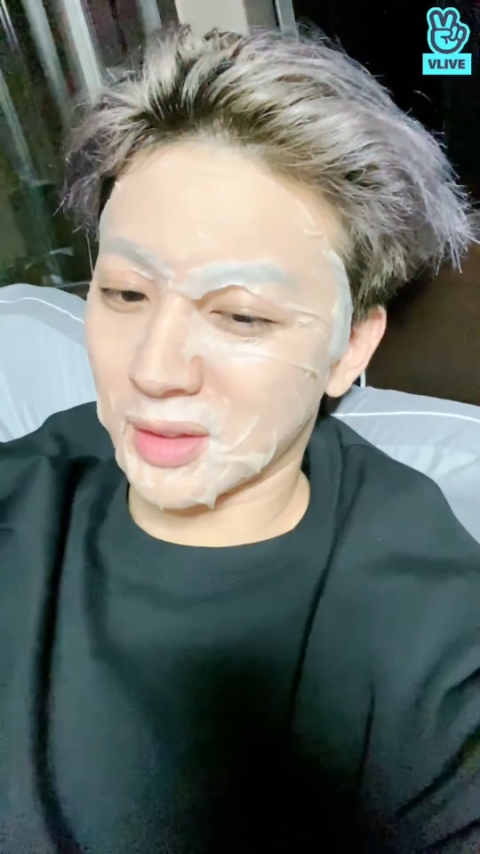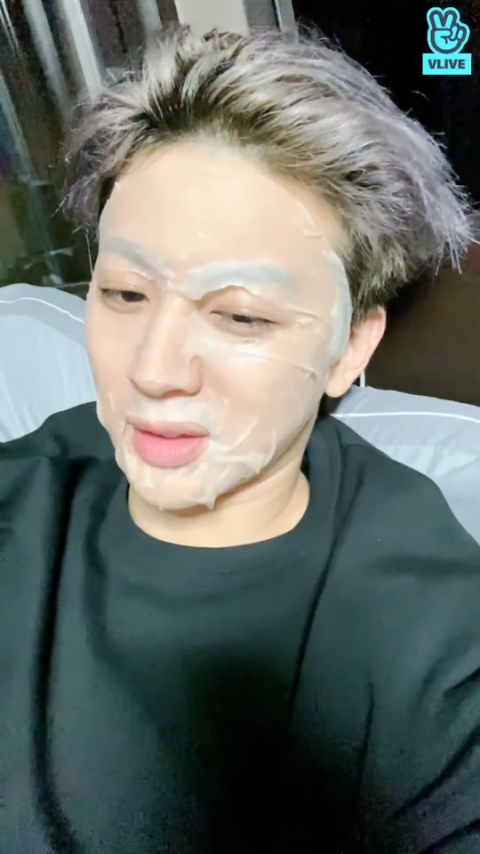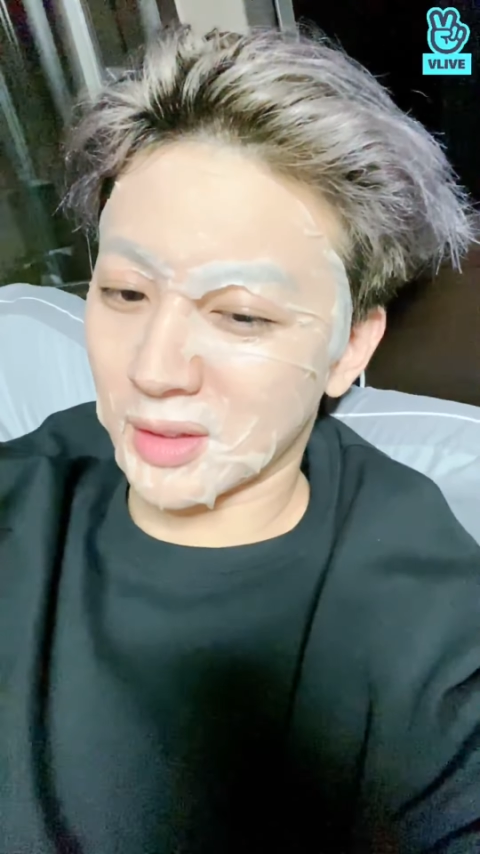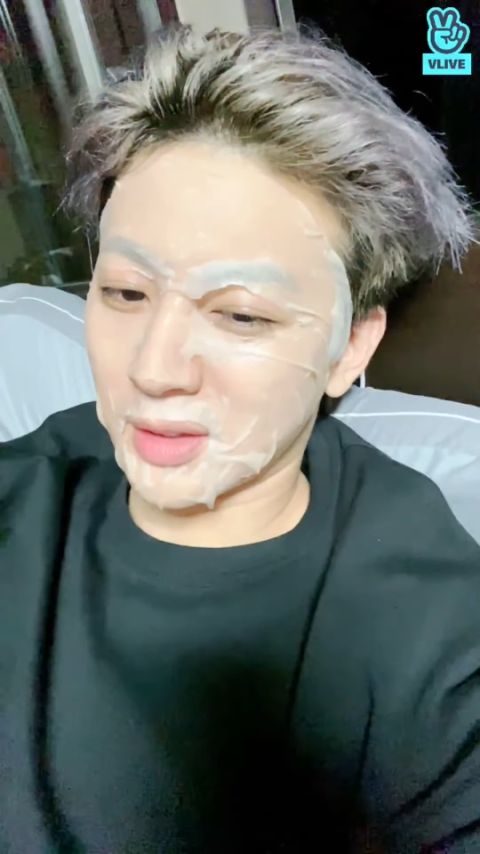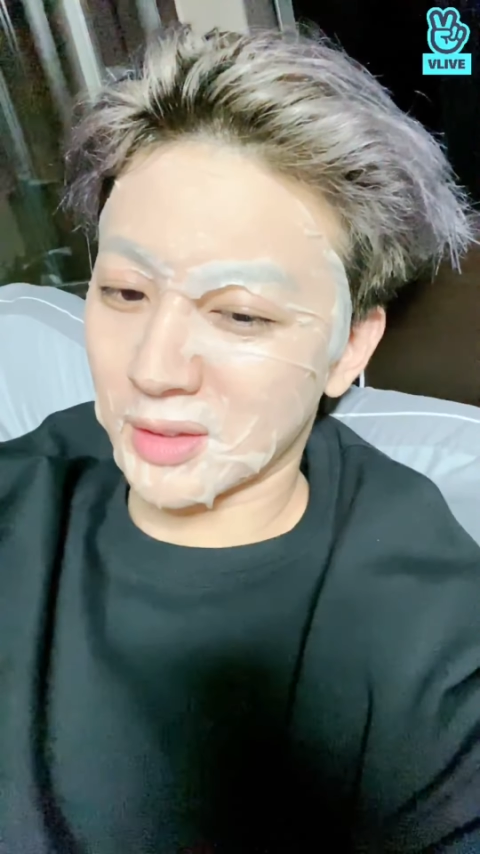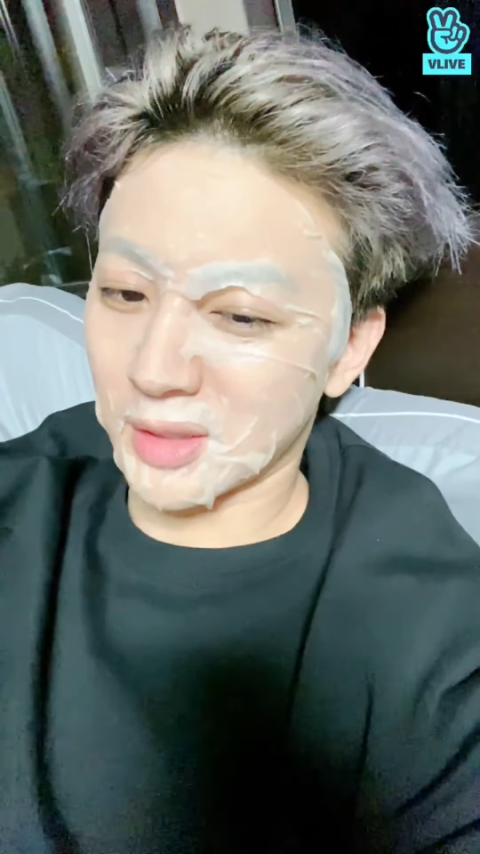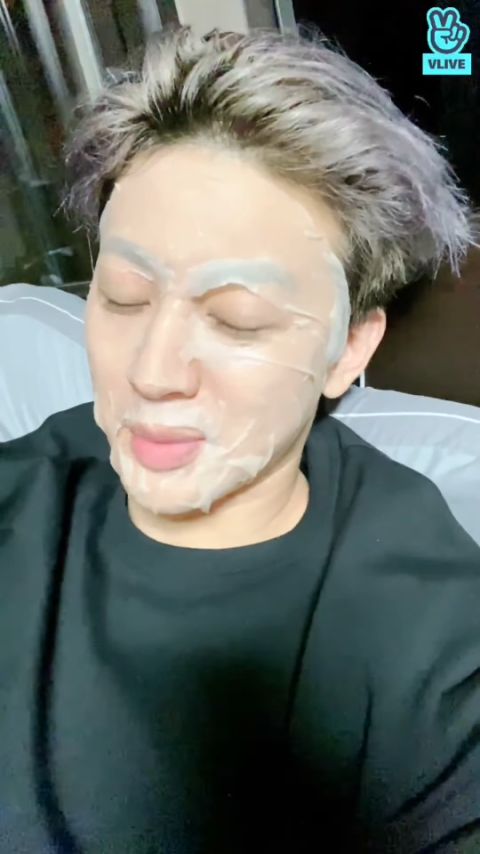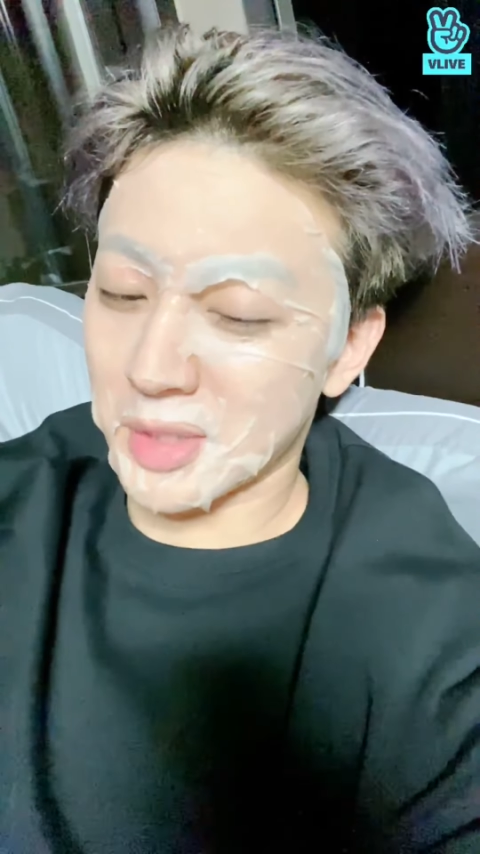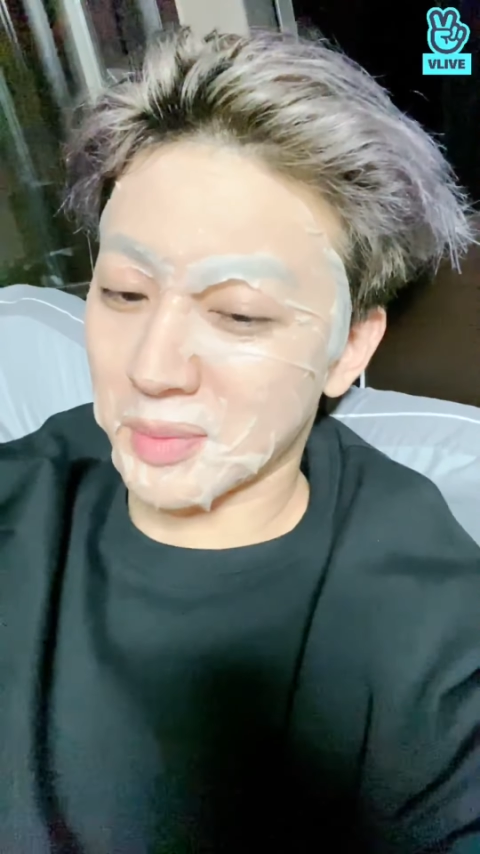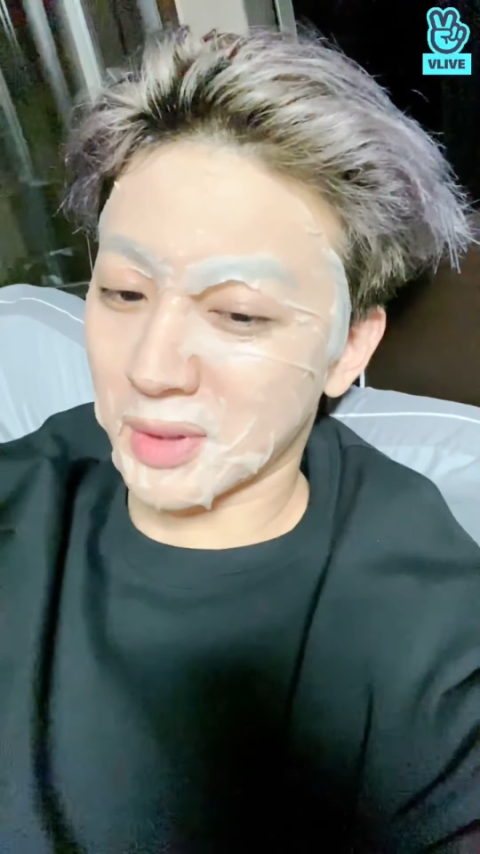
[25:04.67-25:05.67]
네
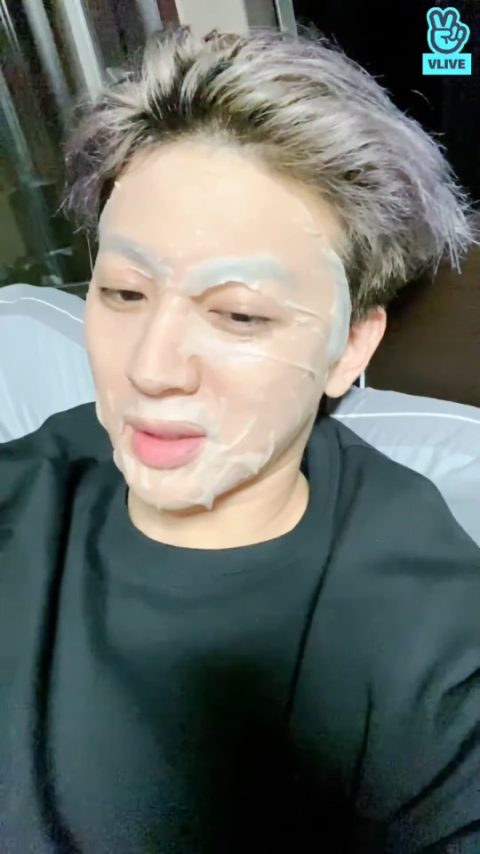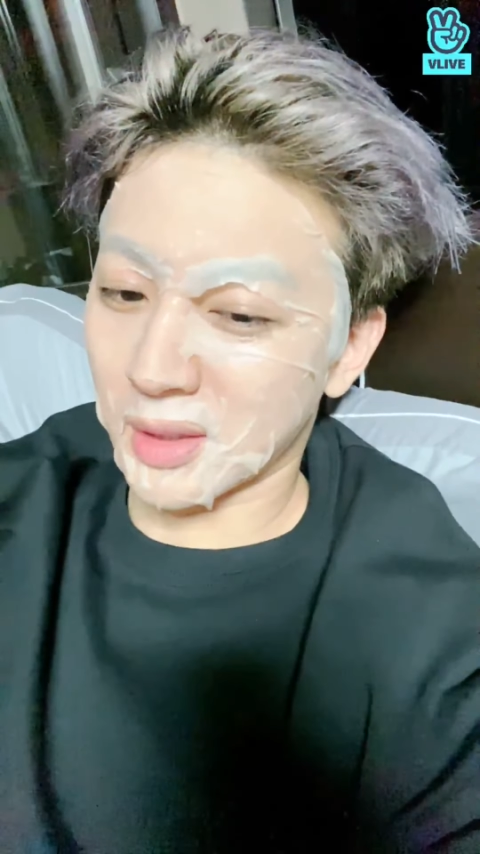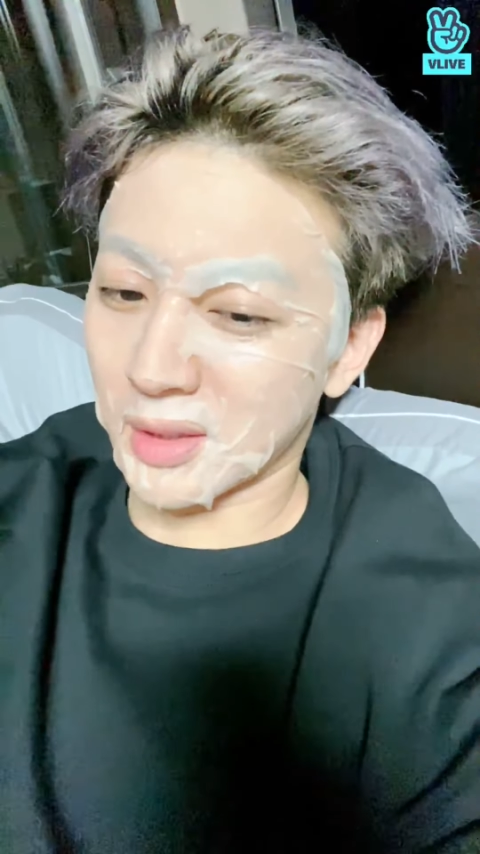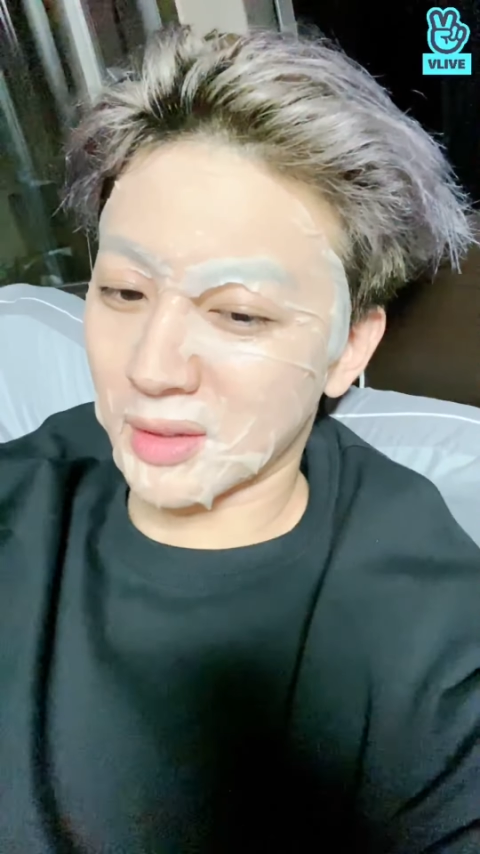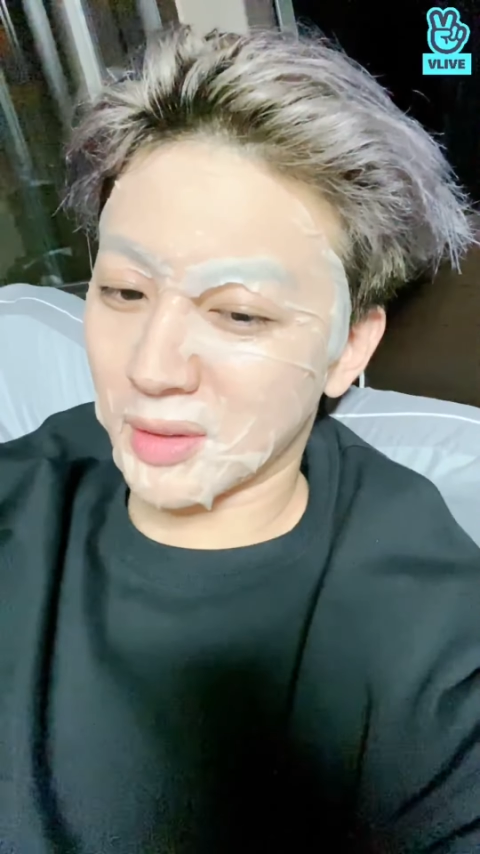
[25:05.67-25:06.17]
재밌습니다